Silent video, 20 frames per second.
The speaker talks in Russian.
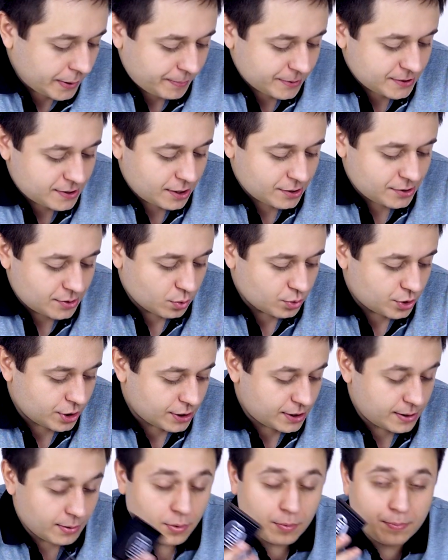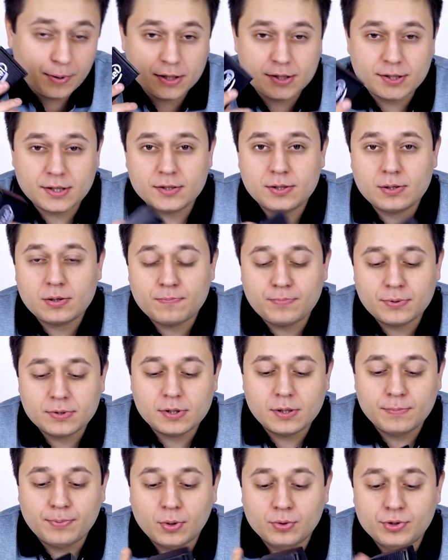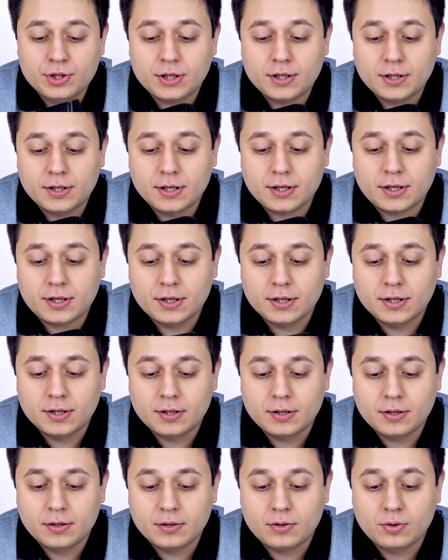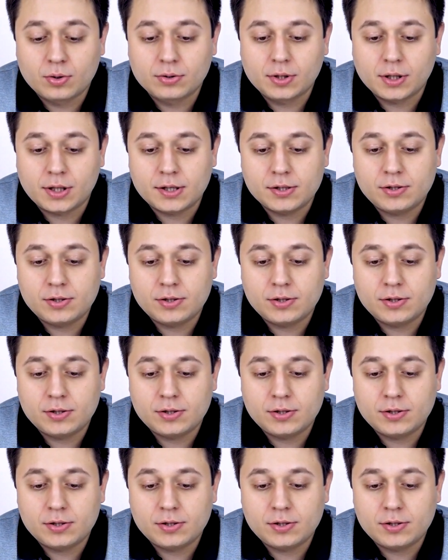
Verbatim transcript: непосредственно уже к самому процессору после поучительных э, крутых